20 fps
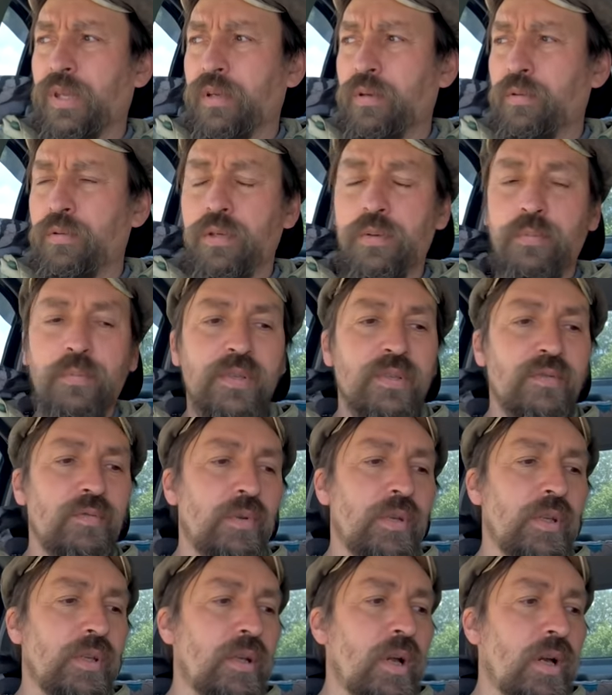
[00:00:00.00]
люди
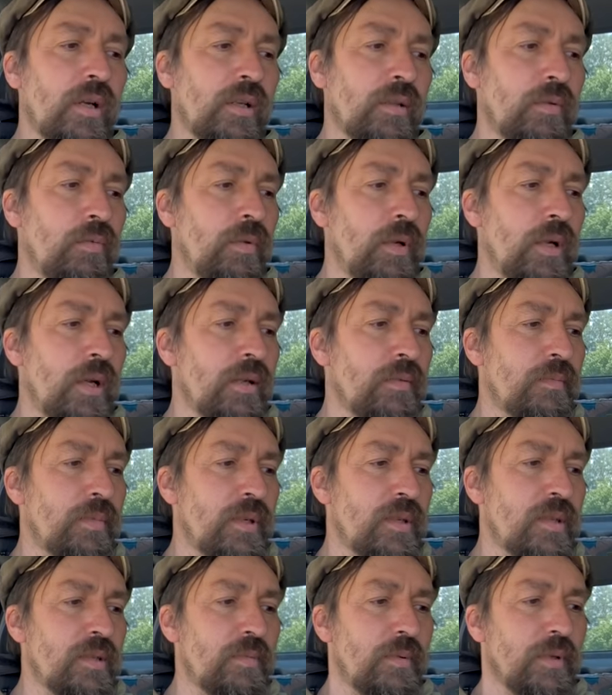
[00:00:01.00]
позвонят, как отгуляют, в
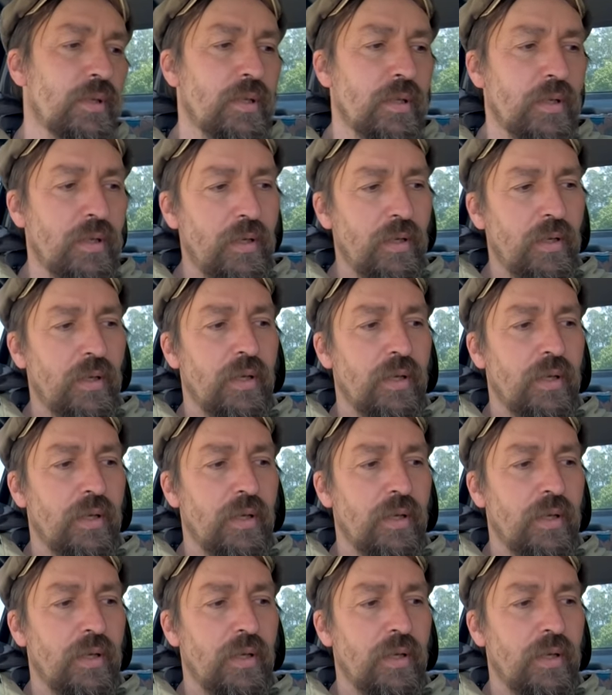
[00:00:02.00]
принципе, это